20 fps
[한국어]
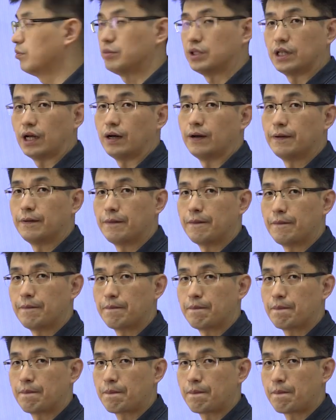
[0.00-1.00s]
합니다.
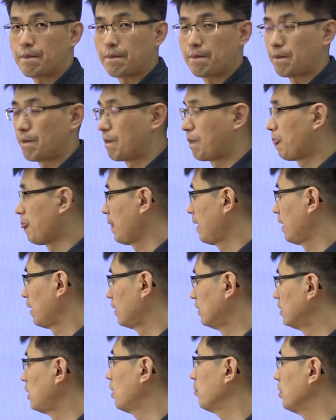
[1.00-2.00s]

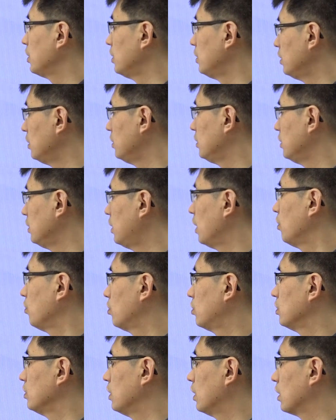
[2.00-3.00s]
그 다음에
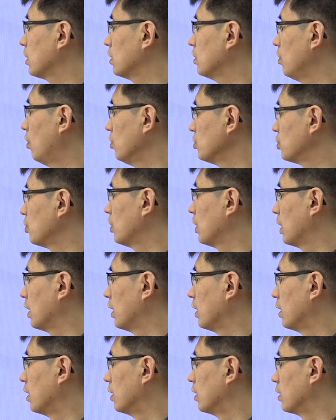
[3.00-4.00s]
이대로 끝나기는
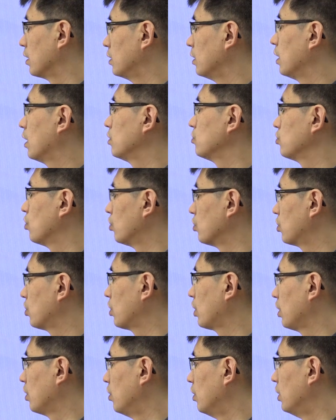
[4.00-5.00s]
허전해. 그래가지고
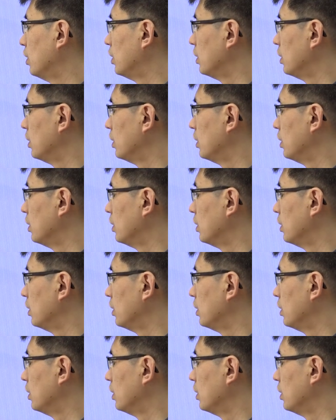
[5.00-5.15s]
어떻게 해요?